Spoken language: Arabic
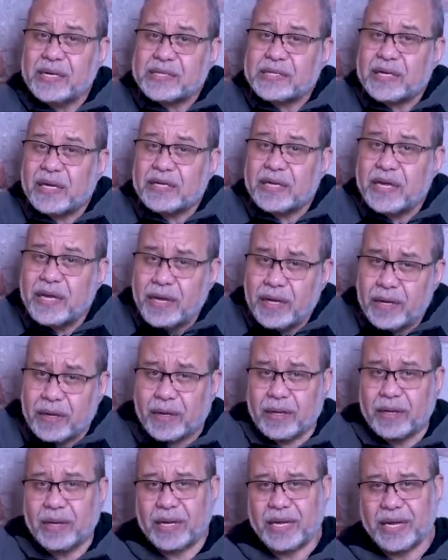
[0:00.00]

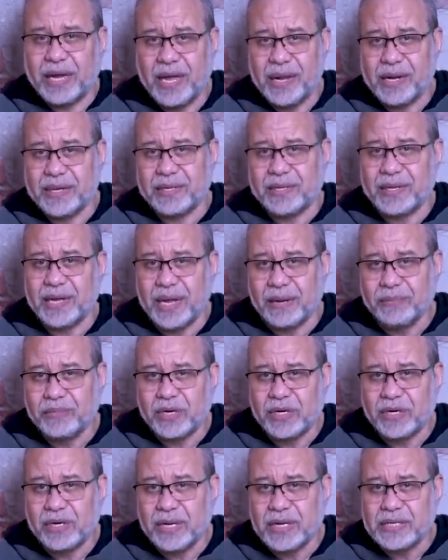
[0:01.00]
صديق خالد عبد
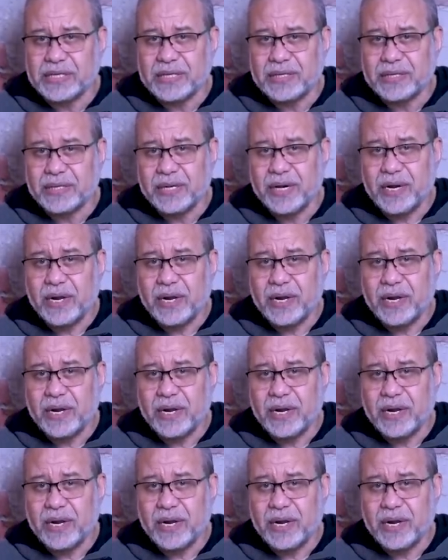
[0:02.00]
الناصر